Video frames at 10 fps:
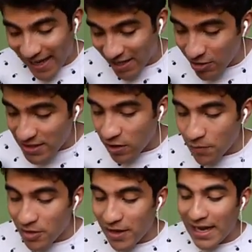Aquí yo les
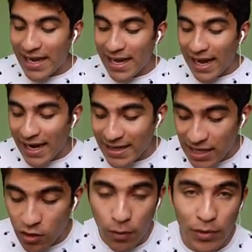recomiendo que elijan
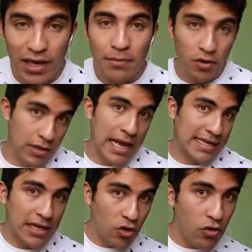cartas como por ejemplo
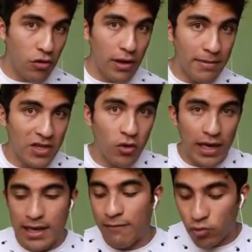las que yo he
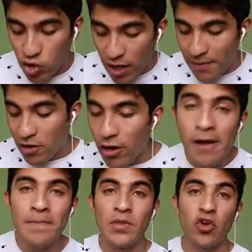visto que, funcionan
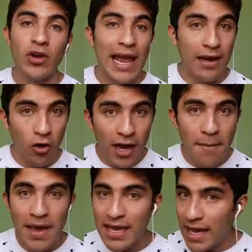mejor, son el
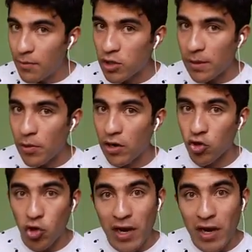golem y el montapuerco.